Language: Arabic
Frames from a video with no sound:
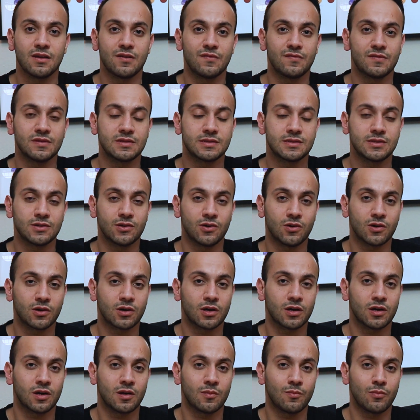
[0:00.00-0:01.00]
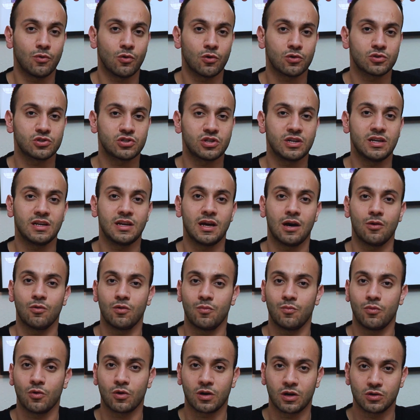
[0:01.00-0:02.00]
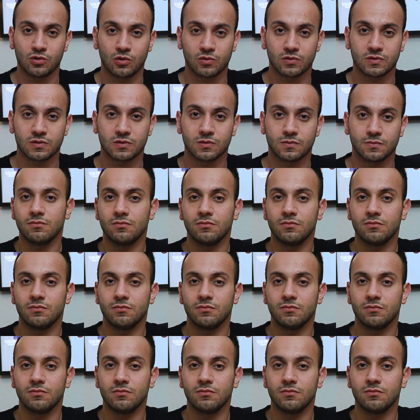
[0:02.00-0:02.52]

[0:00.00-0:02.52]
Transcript: في سياق البلوك تشين او البولكا دوت